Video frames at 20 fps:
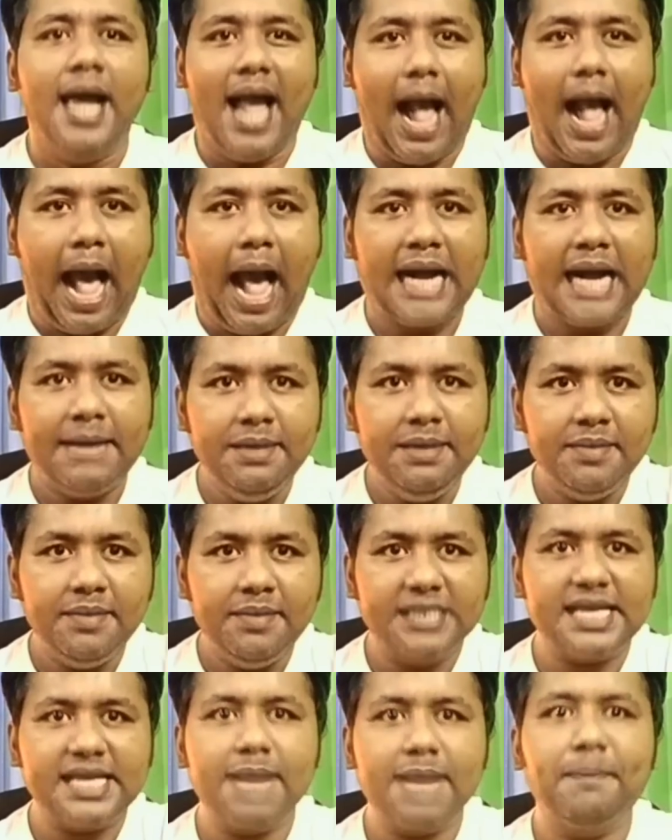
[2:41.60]
আগামী
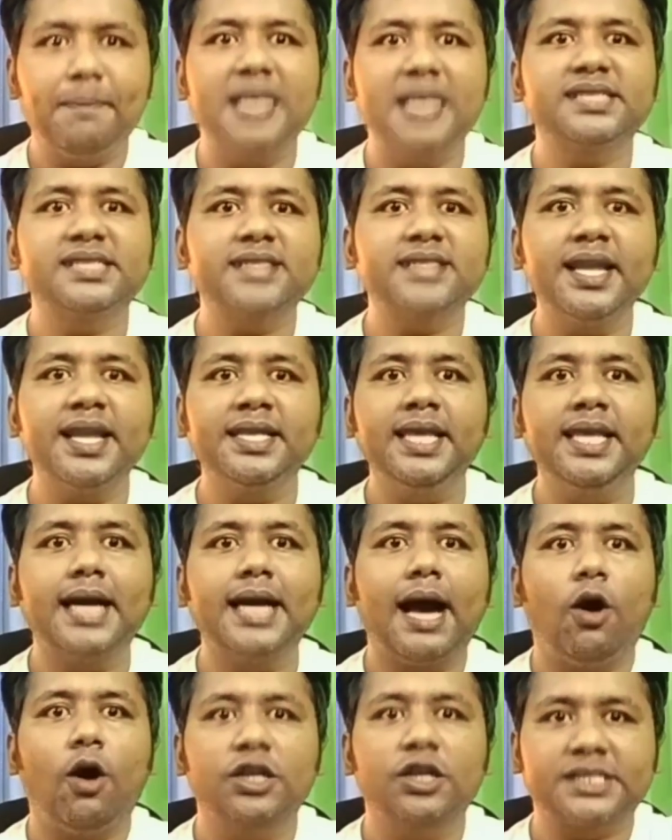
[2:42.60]
মাসের পাঁচ তারিখ থেকে
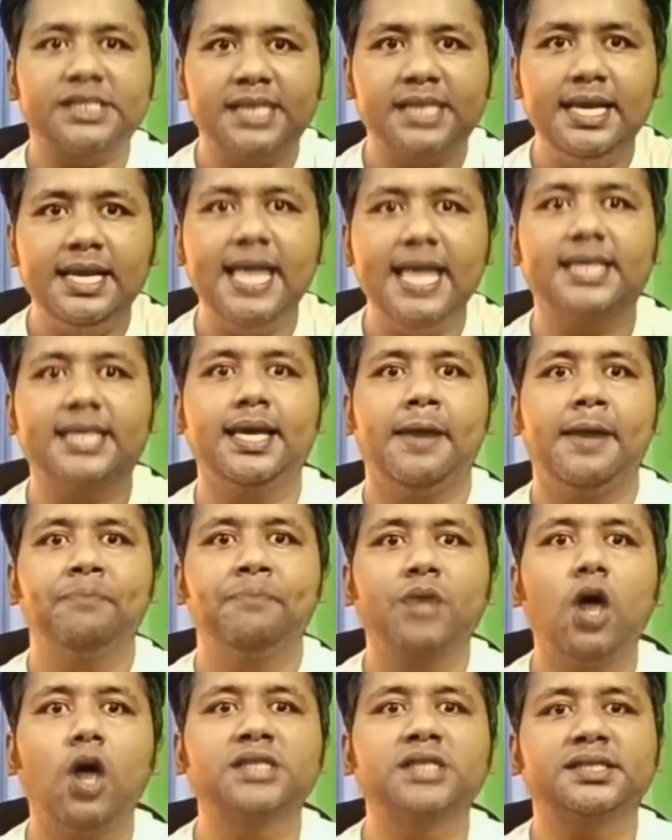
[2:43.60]
অস্ট্রেলিয়াতে
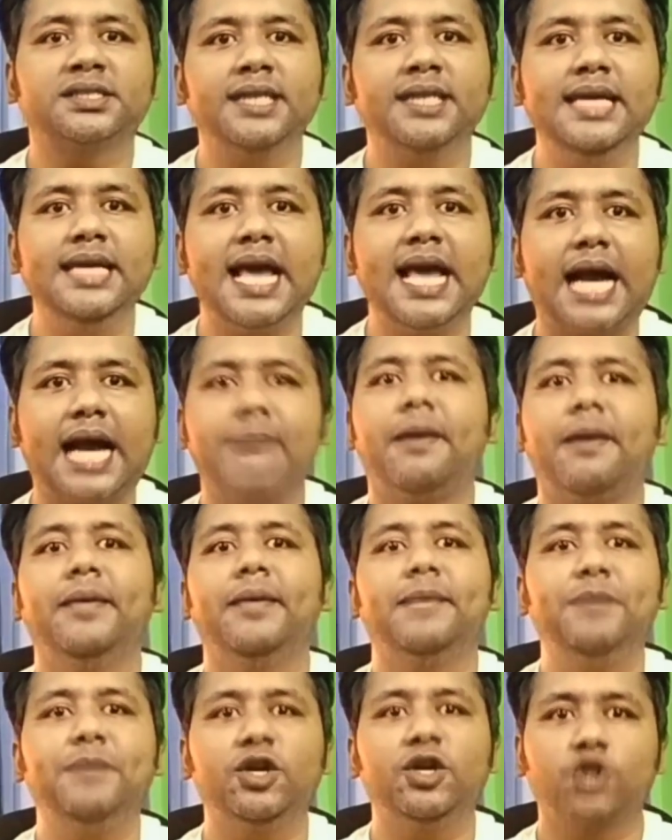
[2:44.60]
অস্ট্রেলিয়া কাপাবে
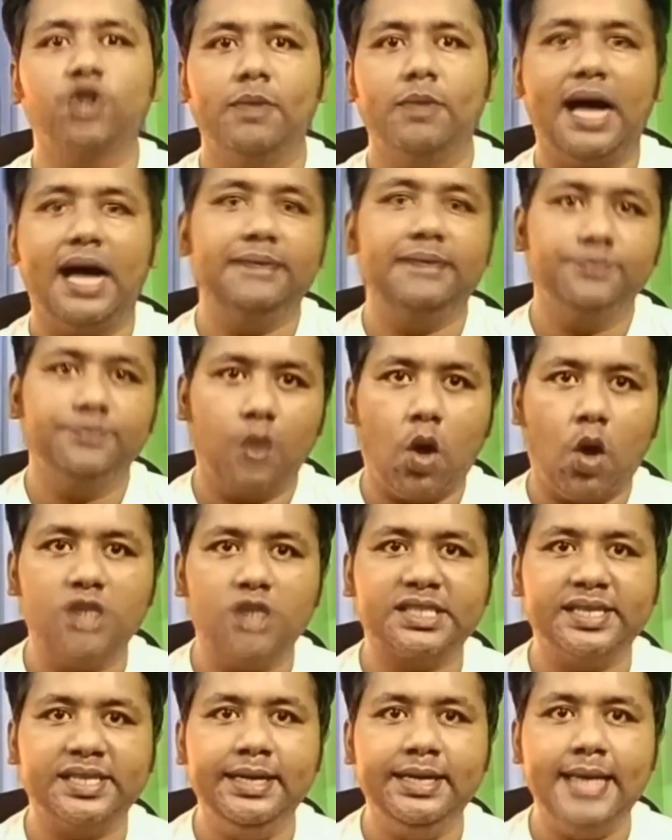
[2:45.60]
প্রিয়তমা
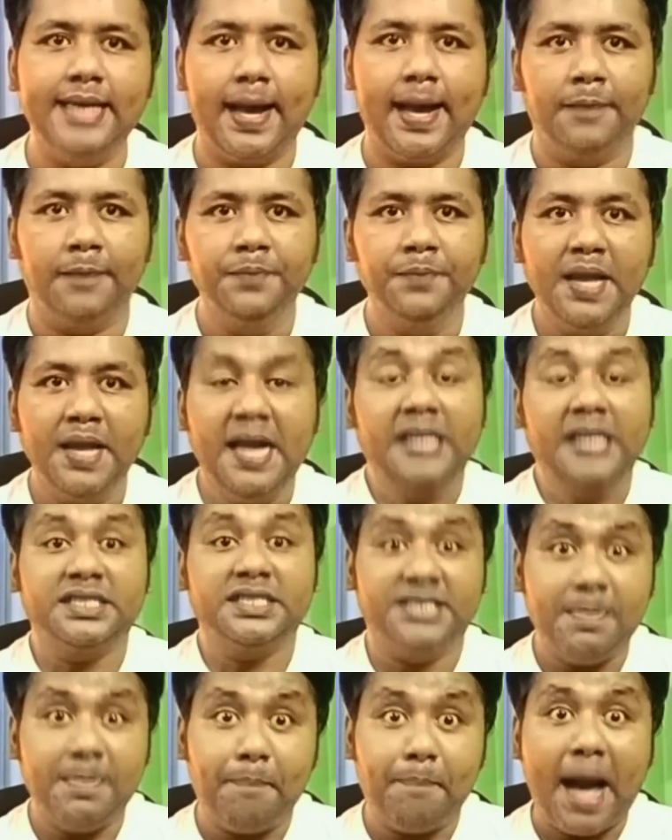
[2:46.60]
অস্ট্রেলিয়া
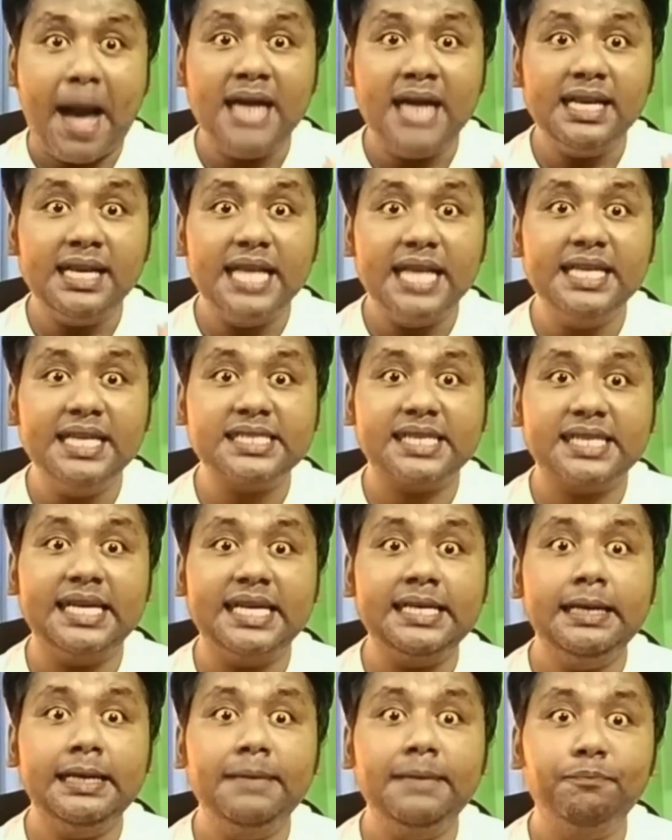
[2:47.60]
যে বাংলাদেশকে
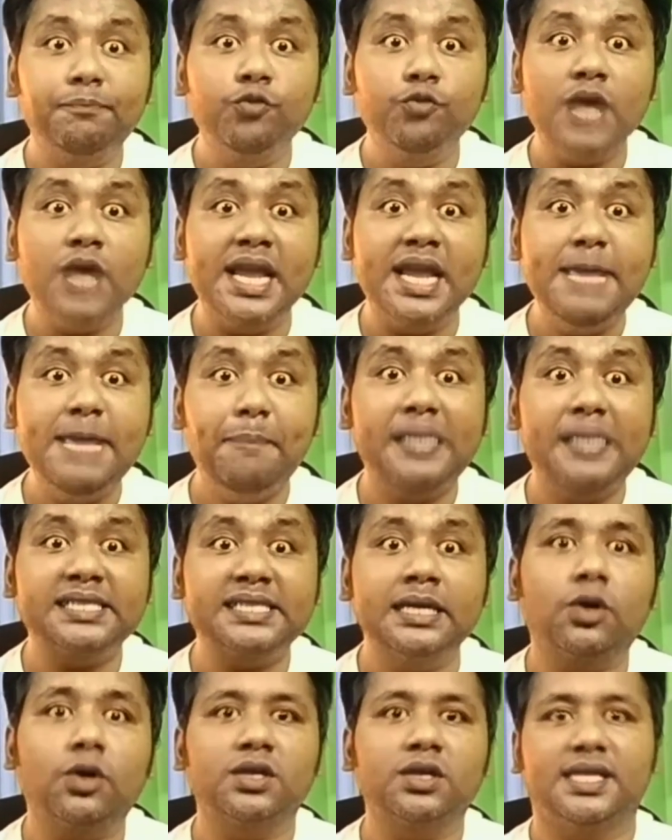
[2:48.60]
পুরা
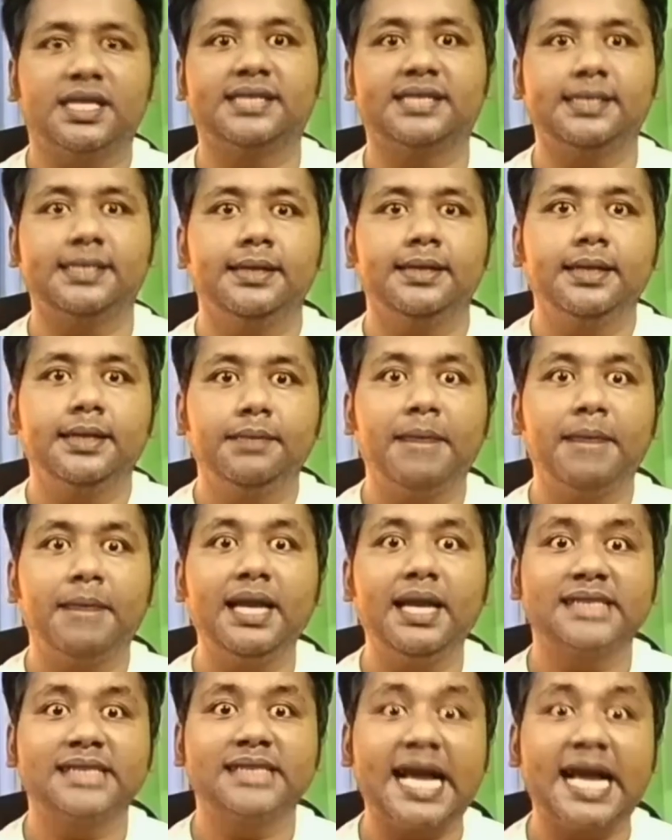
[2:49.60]
রিপ্রেজেন্ট করতেছে মানে
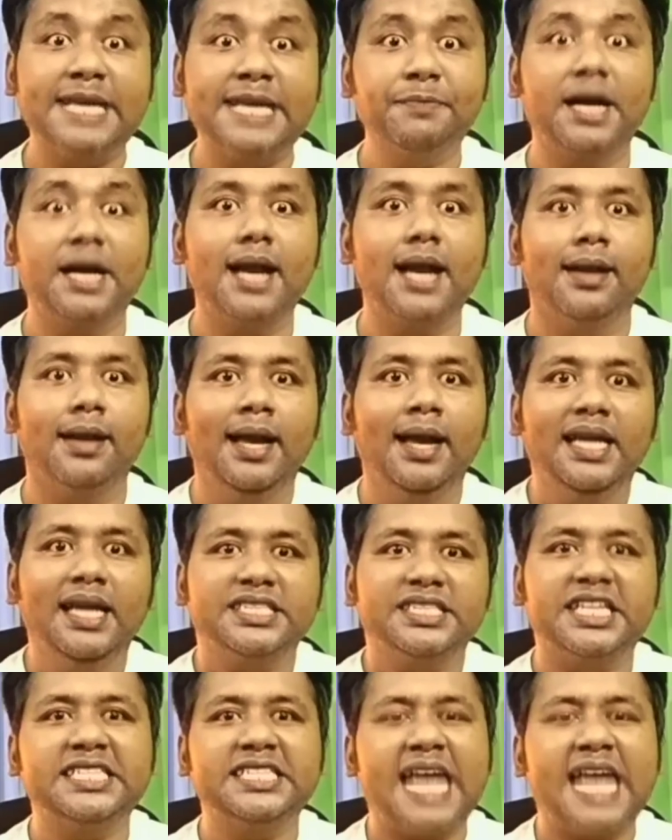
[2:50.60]
শাকিব খান
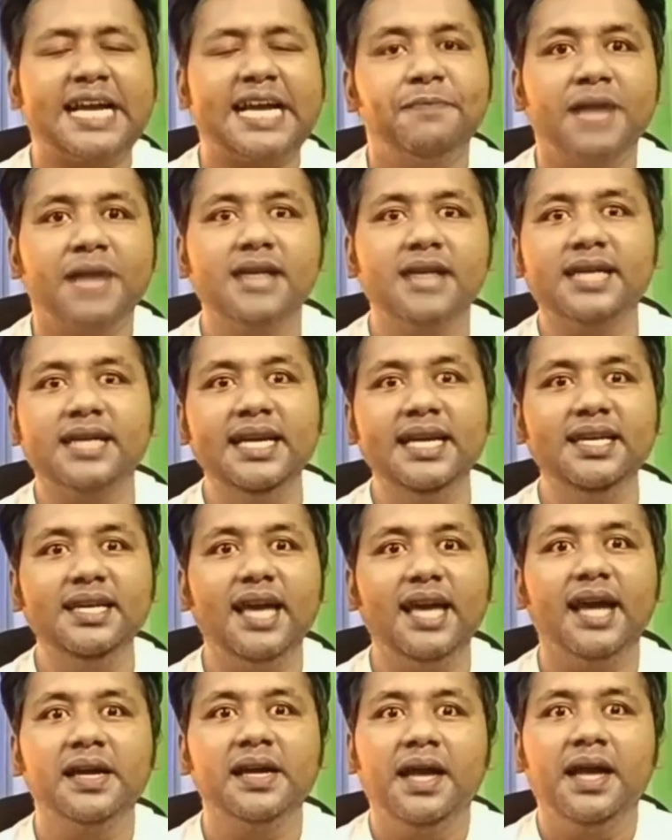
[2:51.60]
সেই শাকিব খানকে নিয়ে
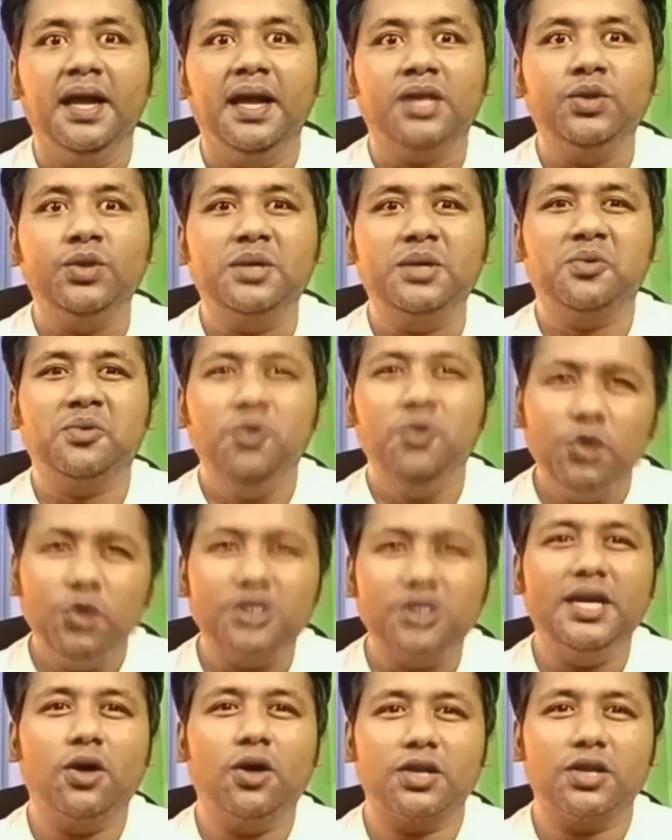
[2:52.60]
তুই
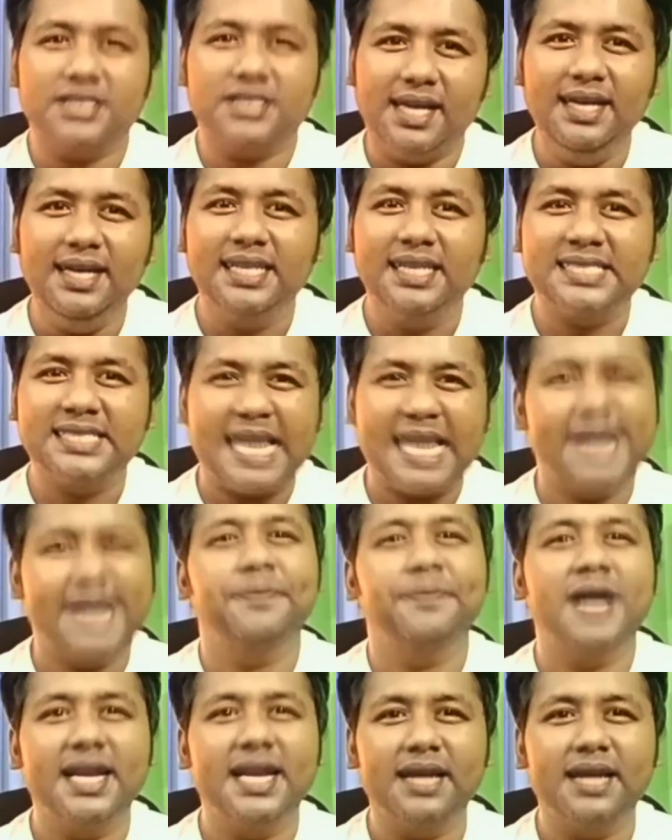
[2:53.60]
কুড়ুক্তি করস হ্যাঁ শাকিব
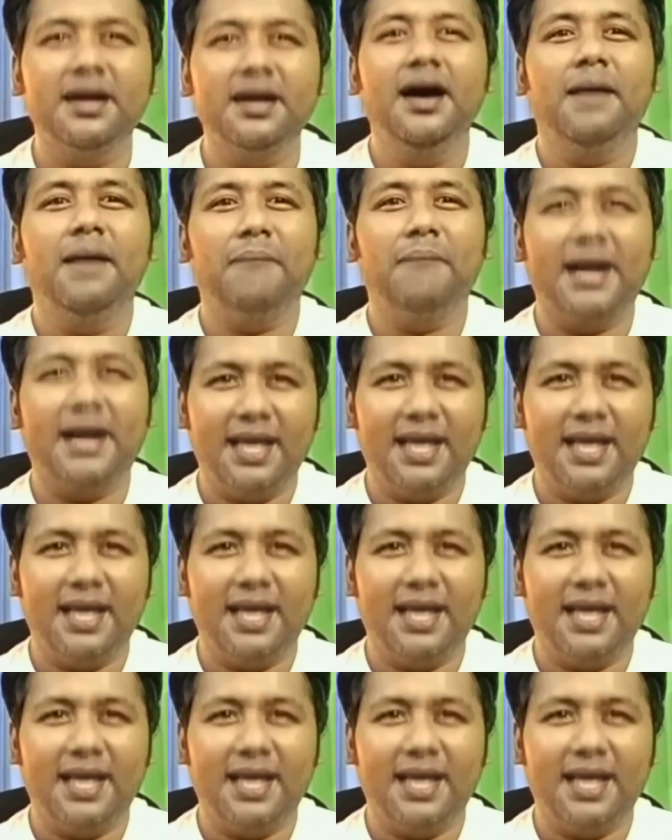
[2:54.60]
খানের মানে